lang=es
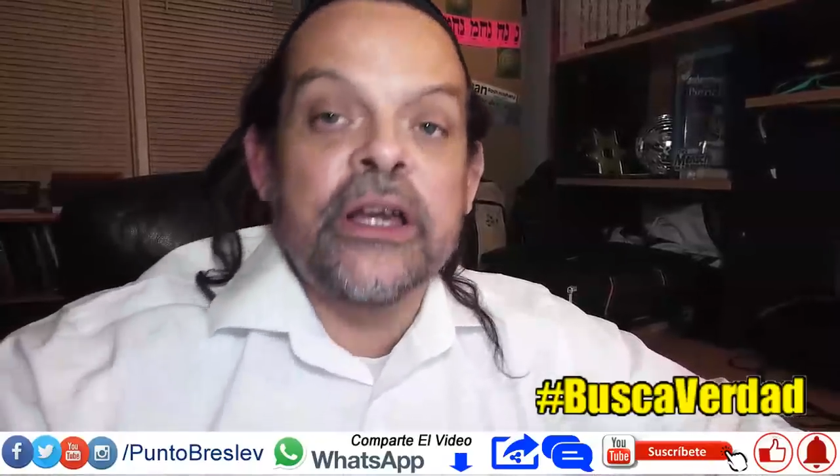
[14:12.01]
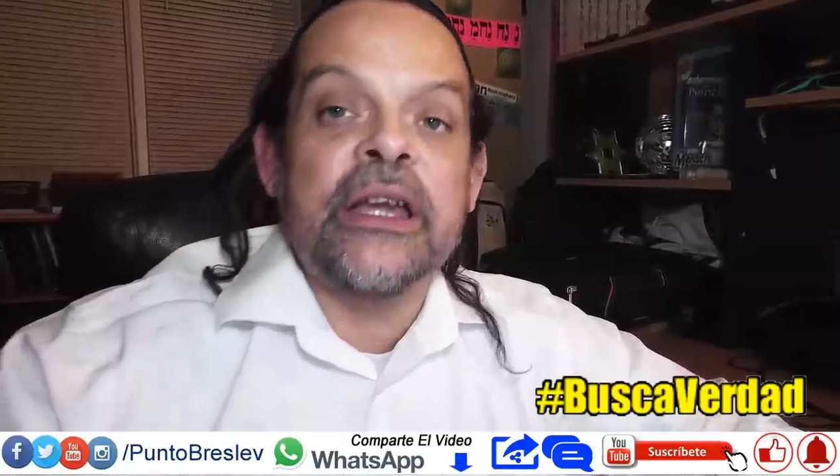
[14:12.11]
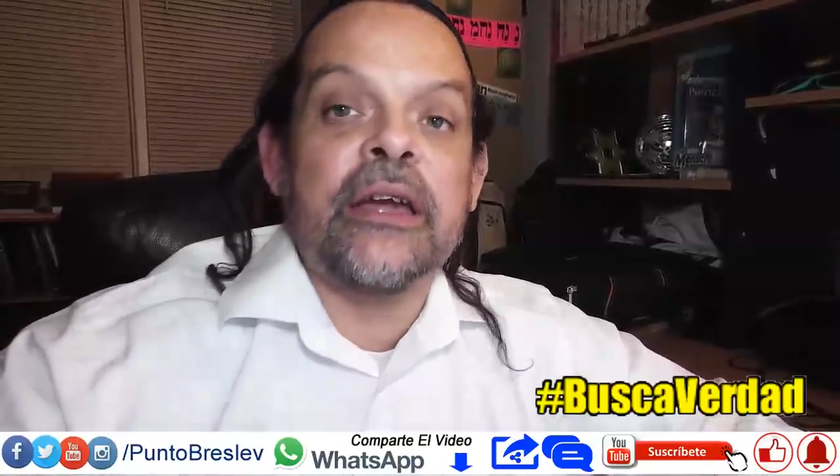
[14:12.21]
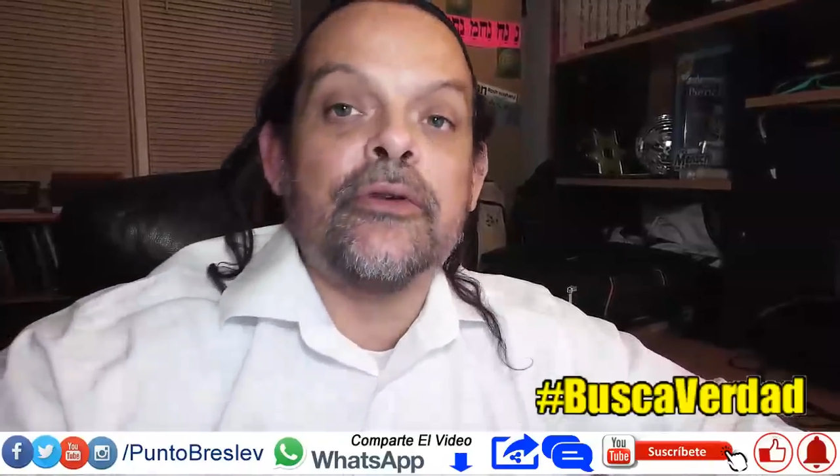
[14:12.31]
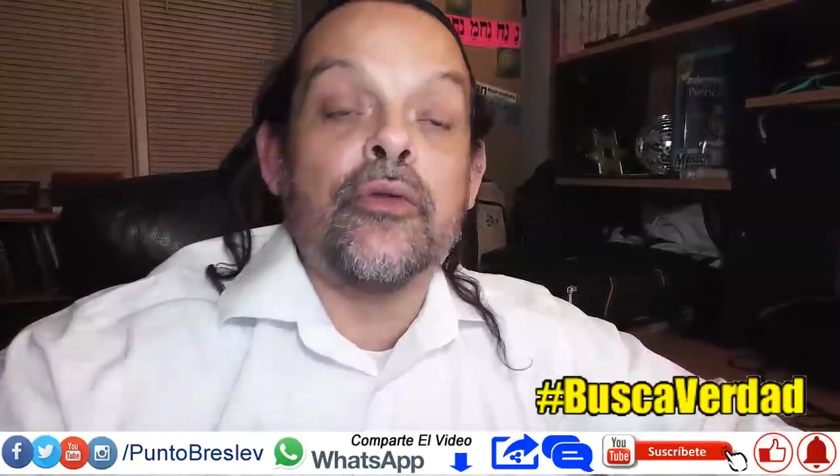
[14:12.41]
y
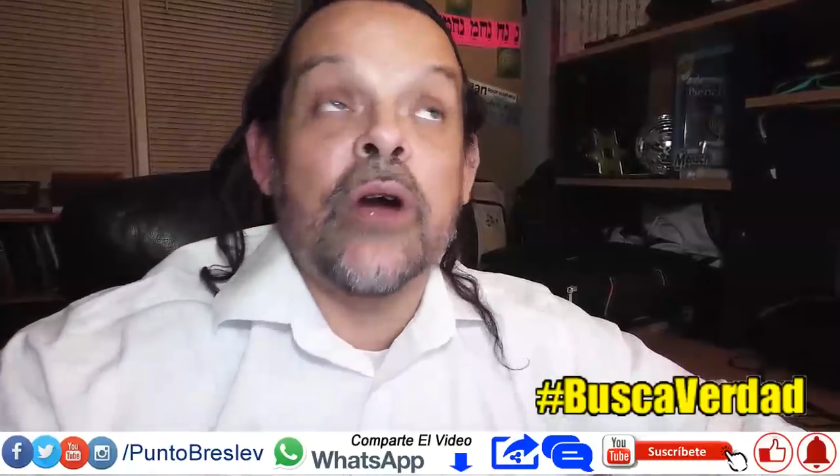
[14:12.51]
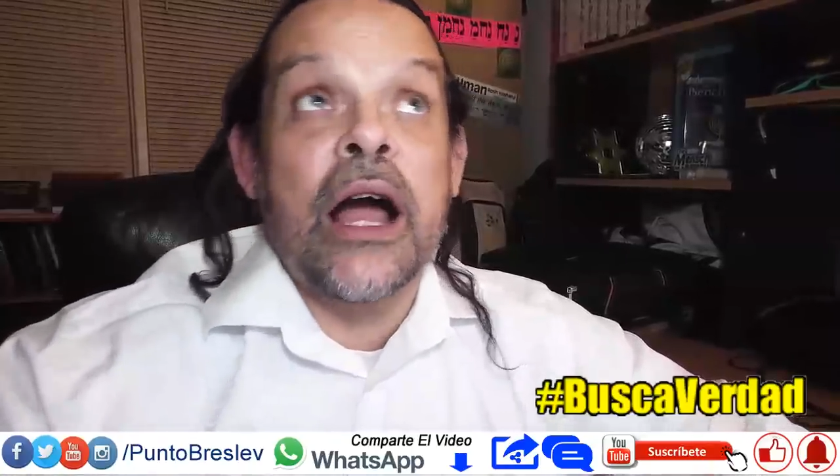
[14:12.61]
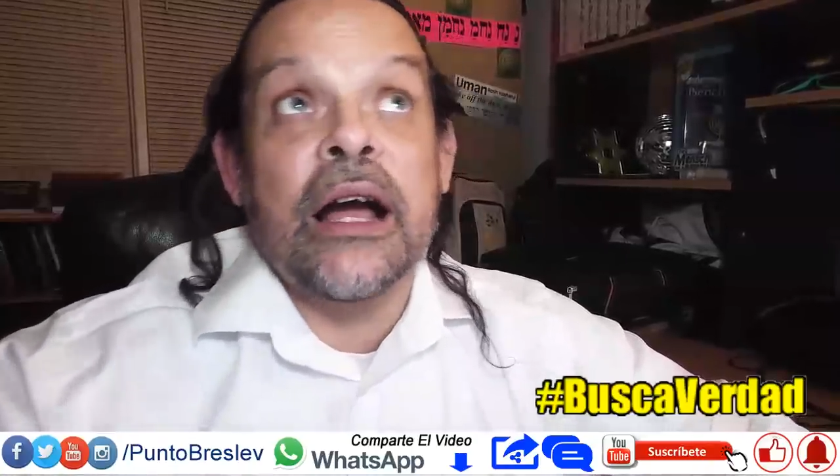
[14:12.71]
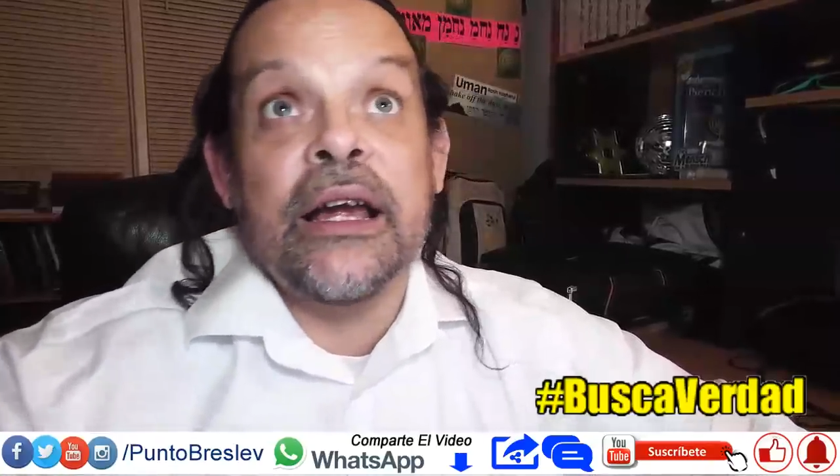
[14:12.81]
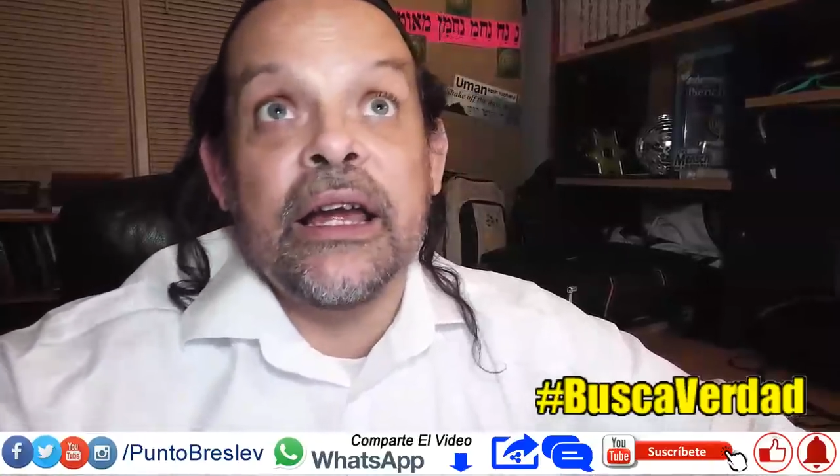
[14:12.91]
que vio un
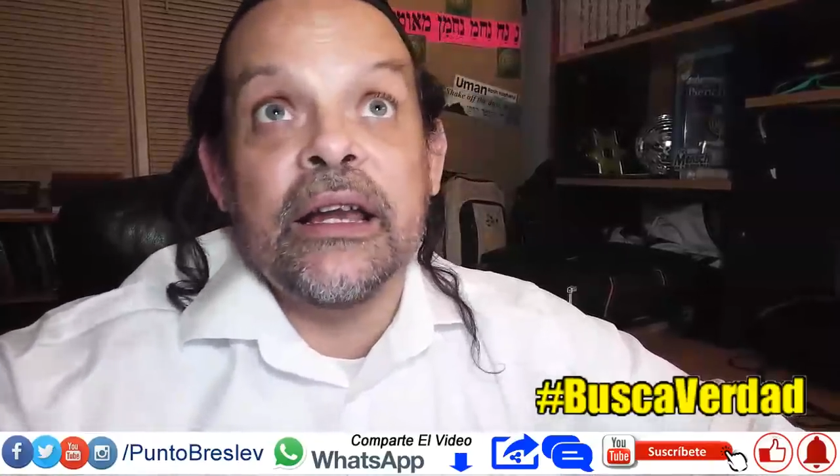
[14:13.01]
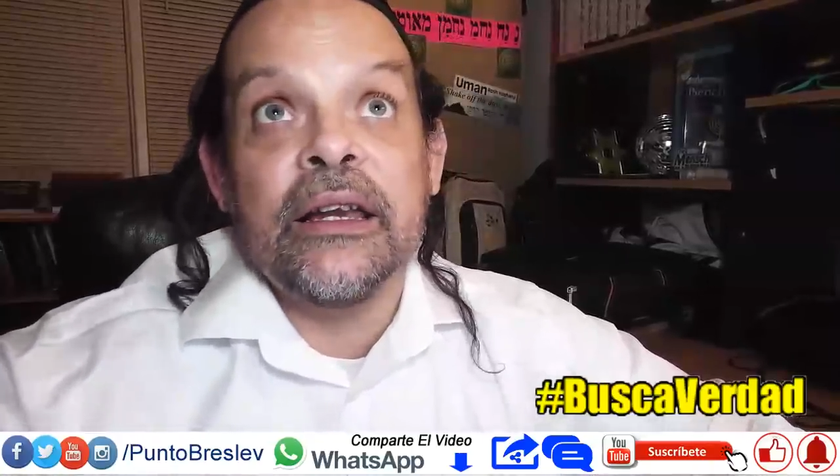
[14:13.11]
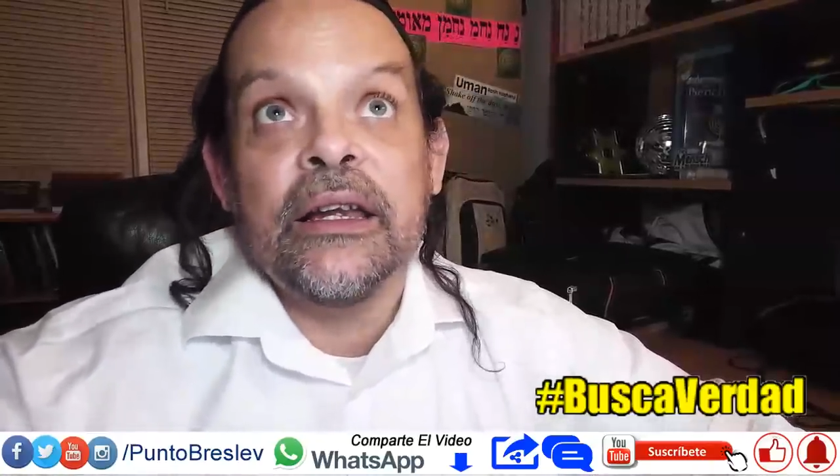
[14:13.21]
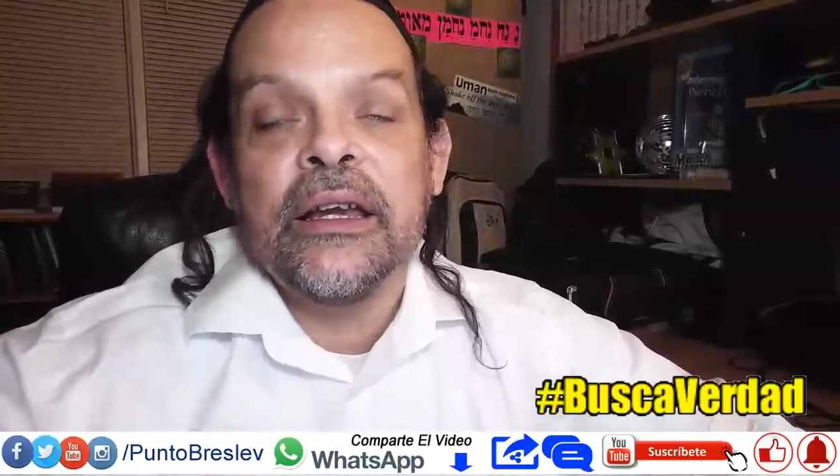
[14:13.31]
ángel